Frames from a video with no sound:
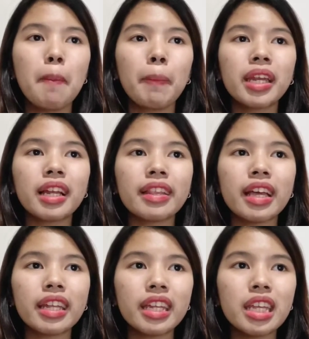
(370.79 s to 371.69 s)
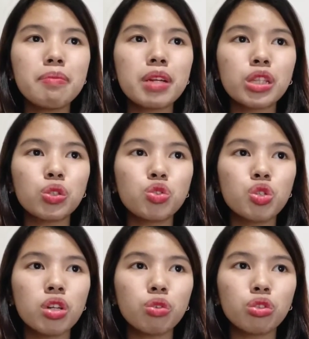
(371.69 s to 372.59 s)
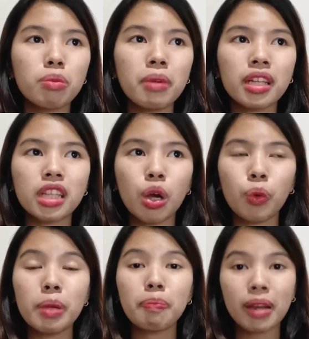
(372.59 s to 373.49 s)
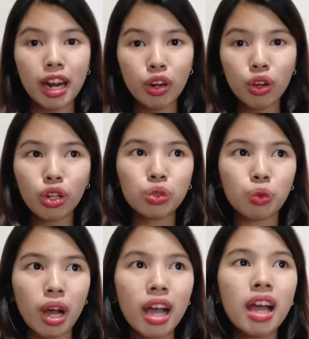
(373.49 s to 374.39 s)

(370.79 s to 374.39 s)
Penelitian ini bertujuan untuk mengetahui peran orang tua